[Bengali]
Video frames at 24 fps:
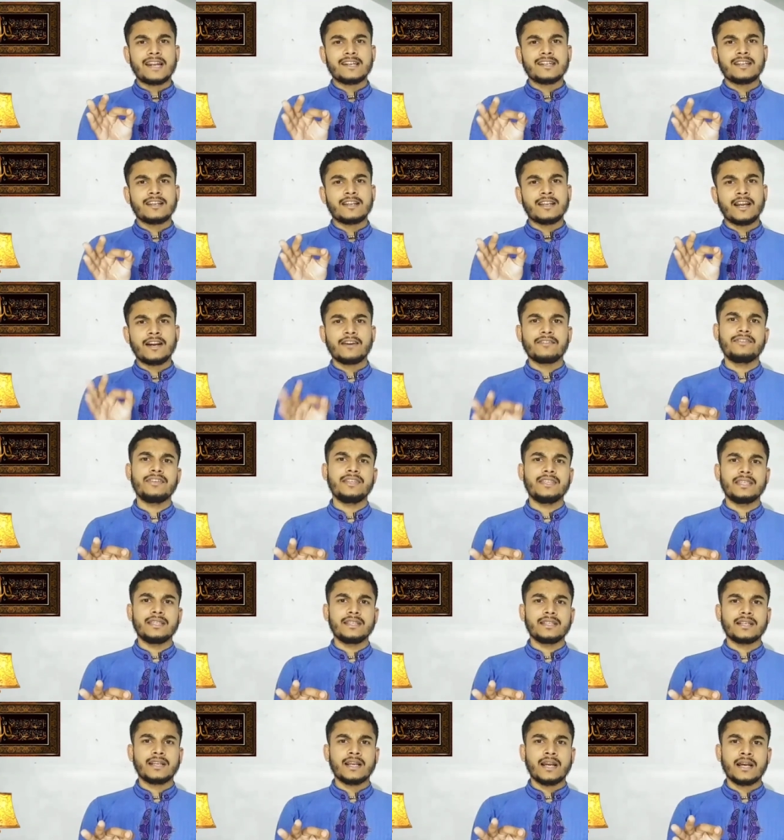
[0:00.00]
একটা গাভী
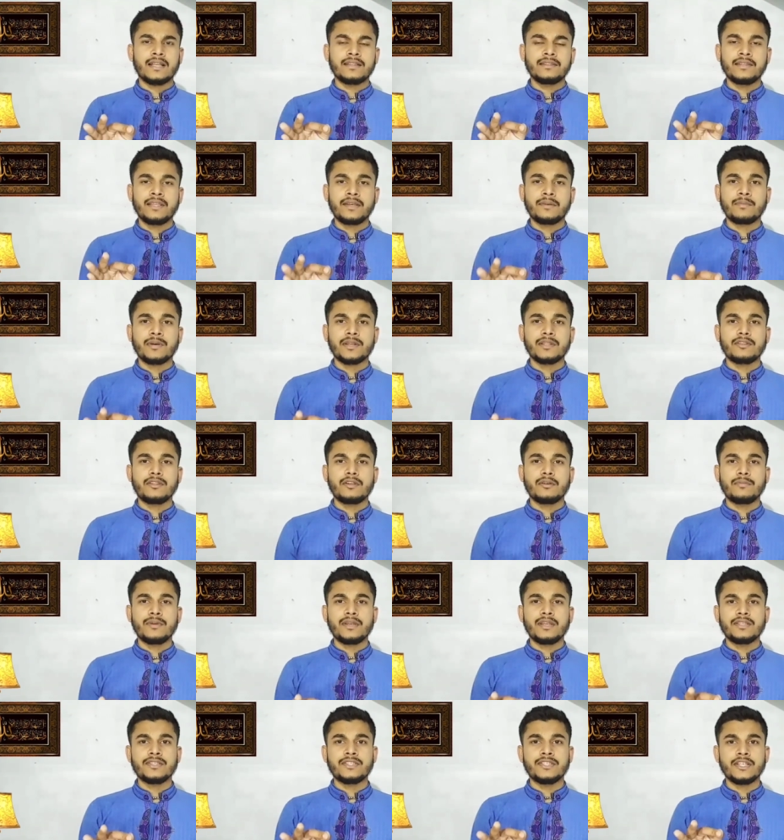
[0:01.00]
খাদ্যের
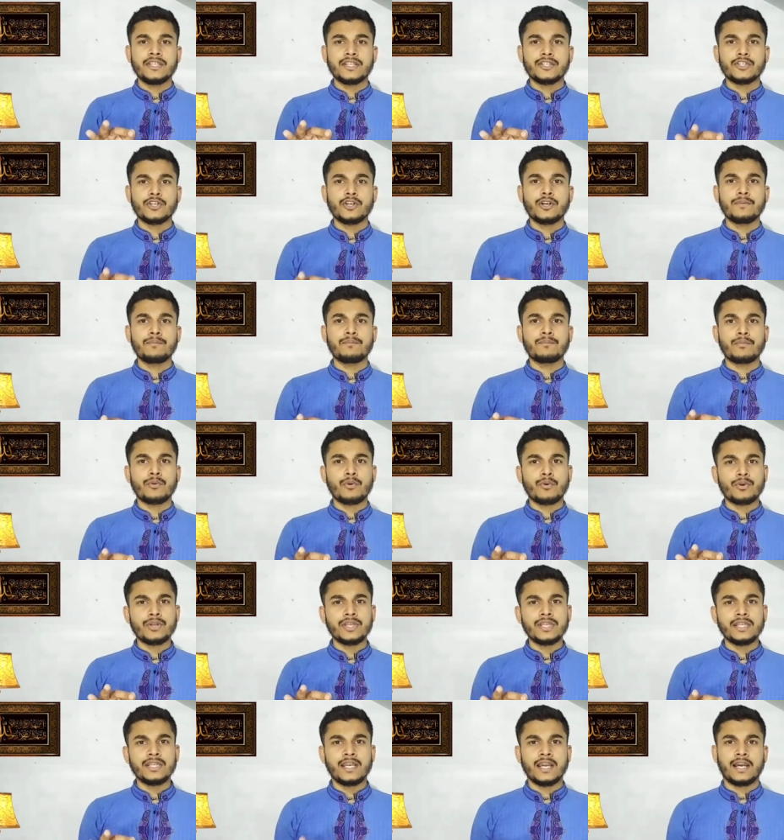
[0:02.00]
মাধ্যমে যেসব
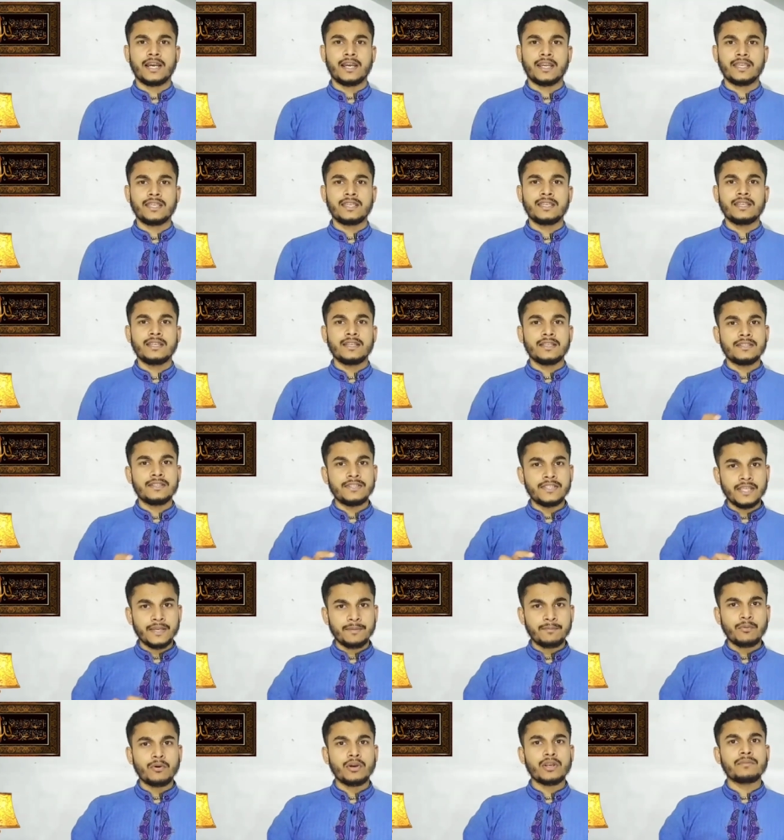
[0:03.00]
প্রোটিন খায়
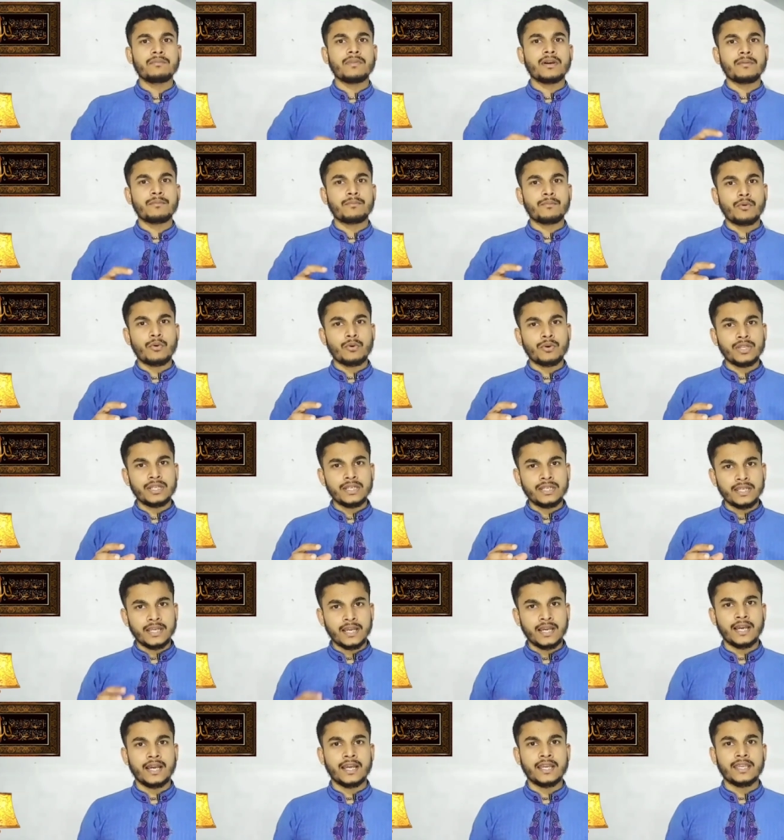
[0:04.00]
যে পরিমাণ প্রোটিন
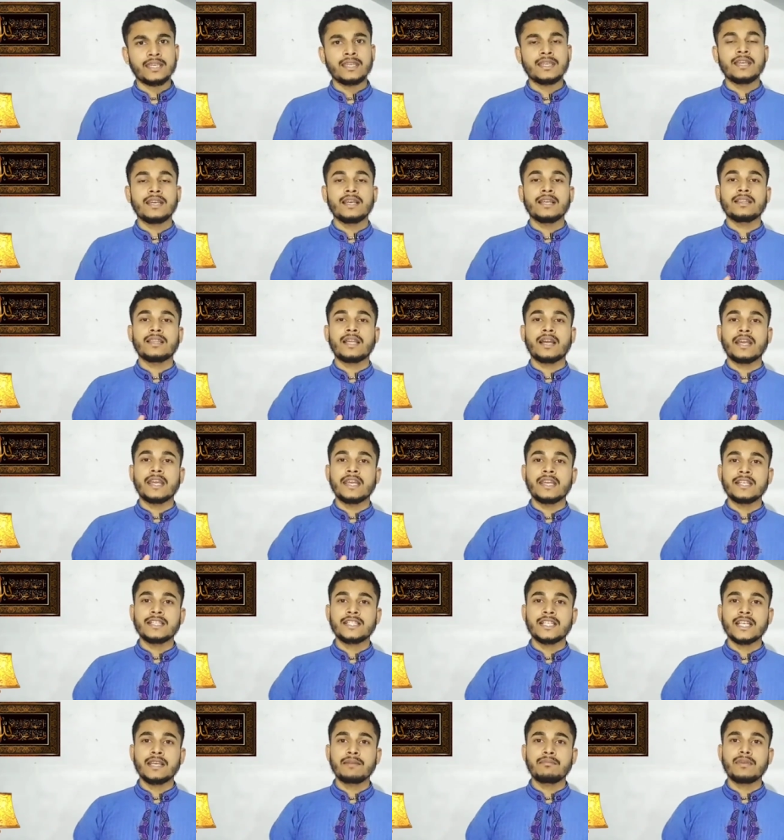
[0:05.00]
খায় তা
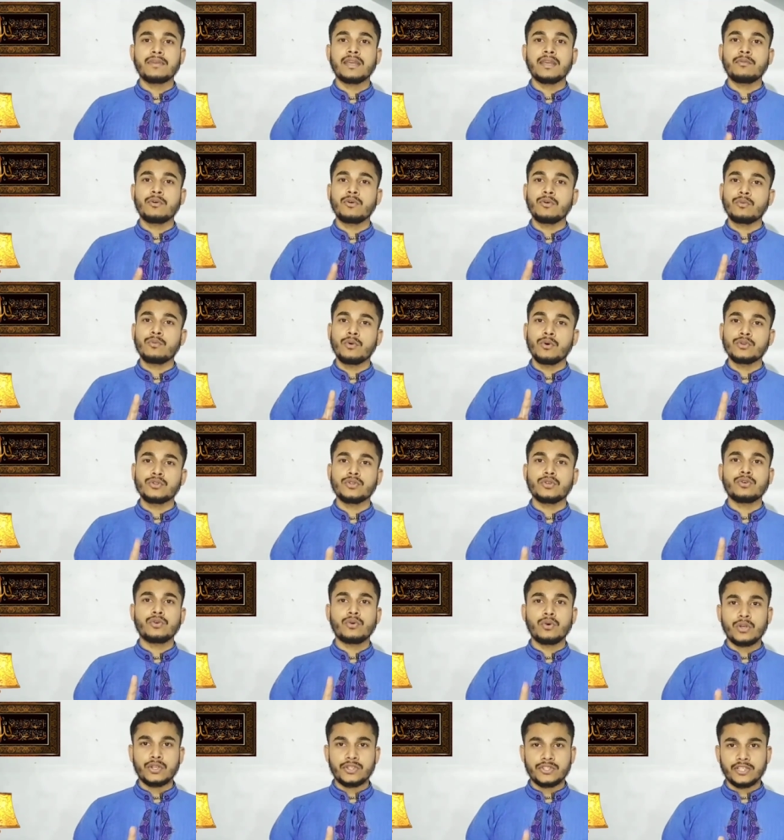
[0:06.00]
হিসেব এবং
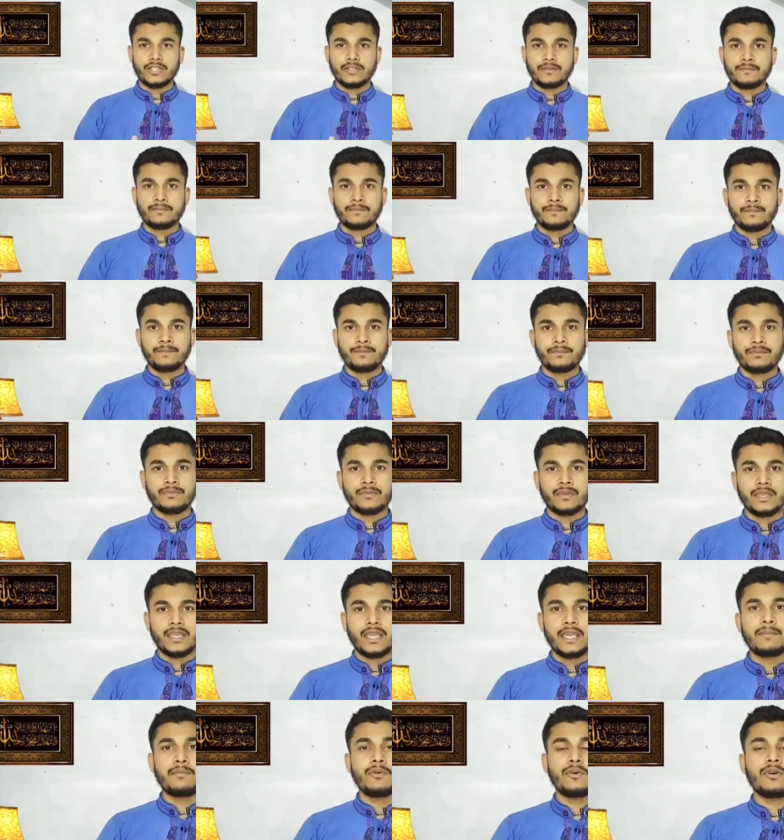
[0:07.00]
ওজন করেছেন
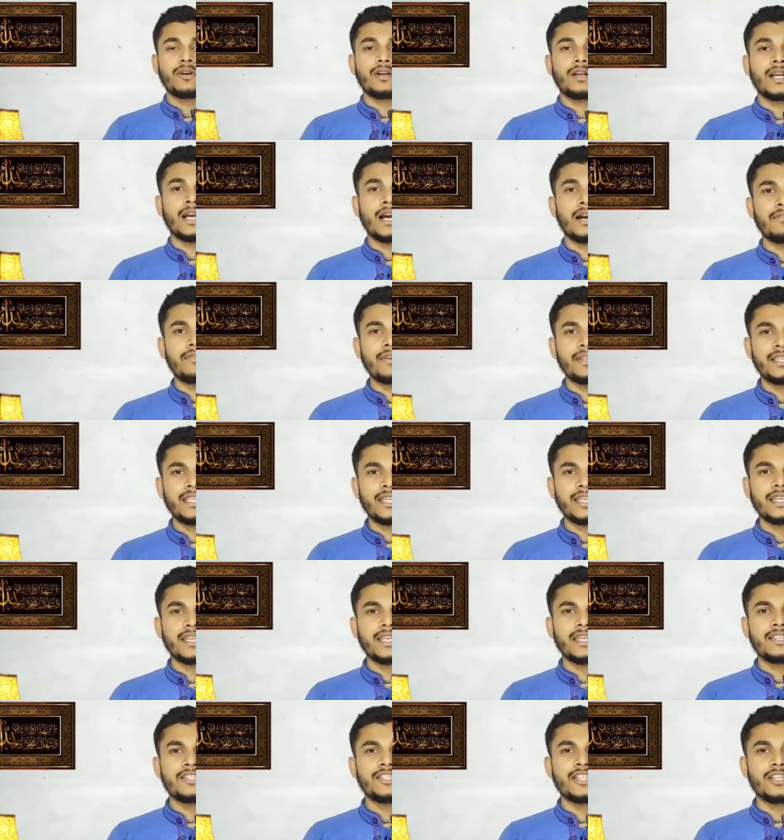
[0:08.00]
এবং গাভি
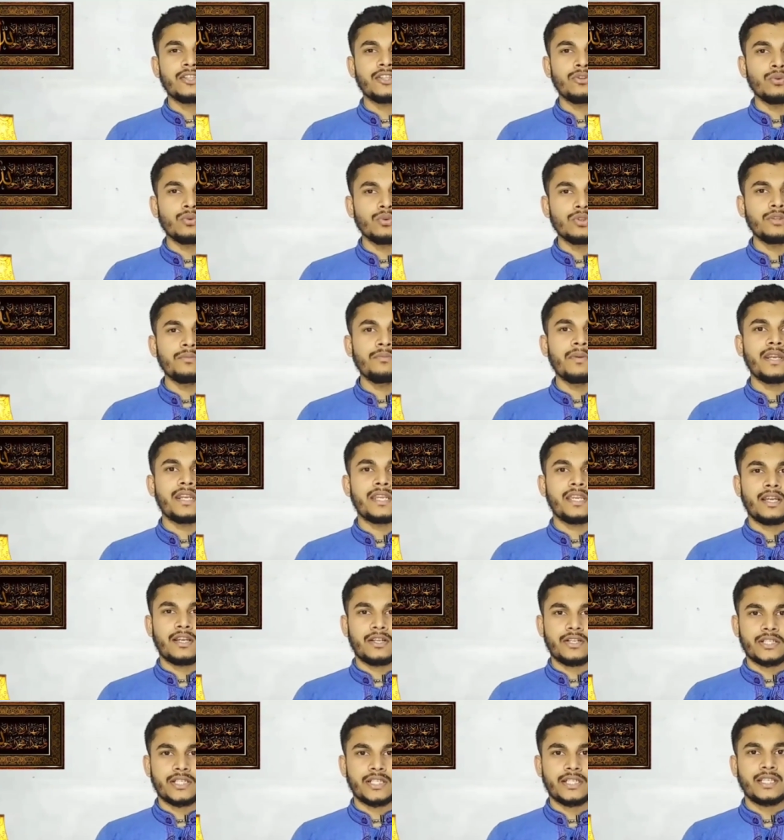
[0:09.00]
থেকে যে দুধ
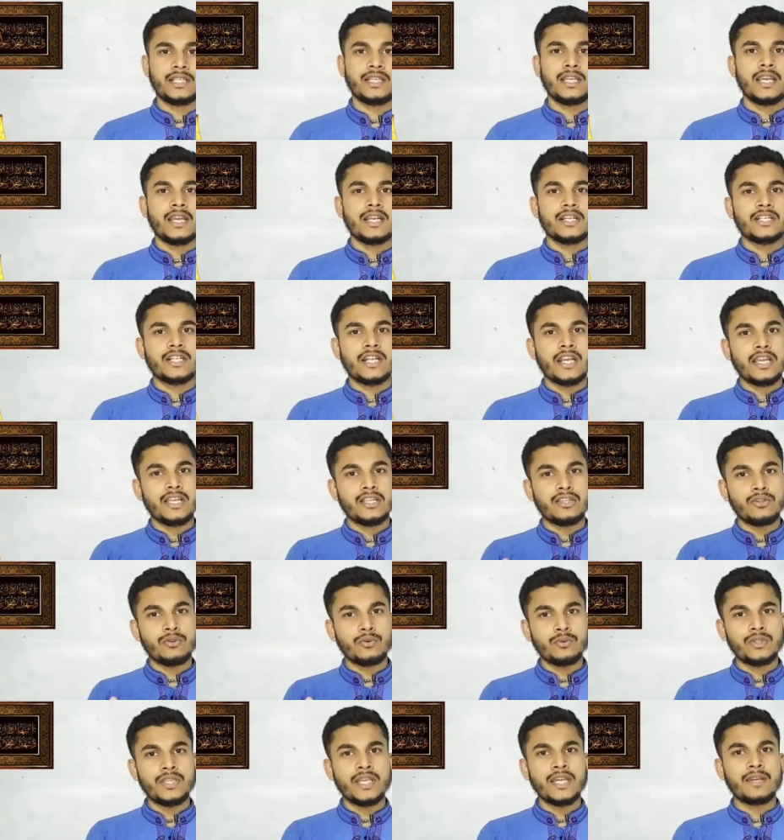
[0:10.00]
বেরিয়ে আসে সেই
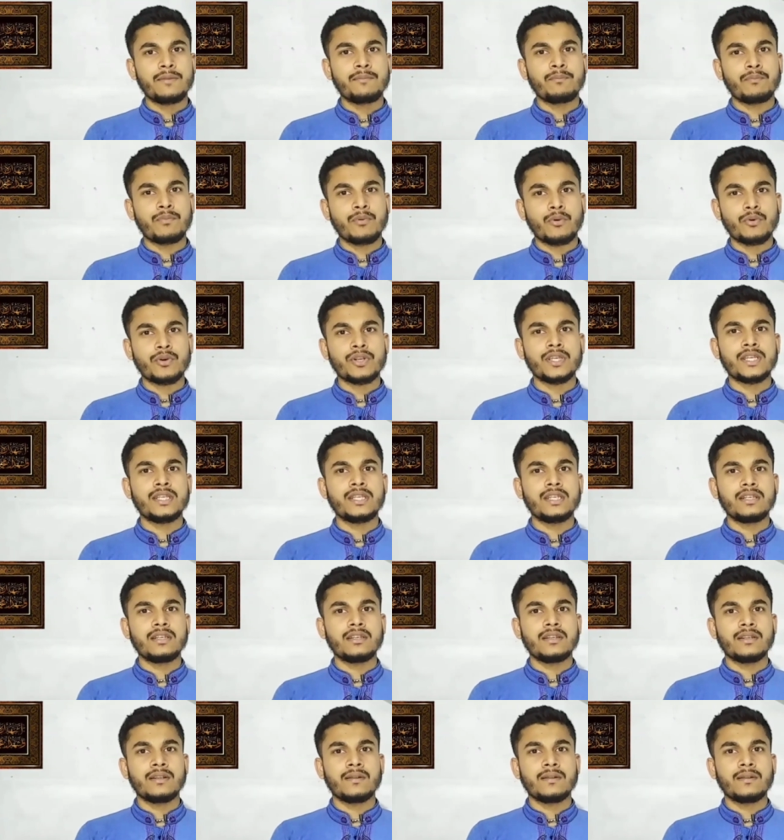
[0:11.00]
দুধের প্রোটিন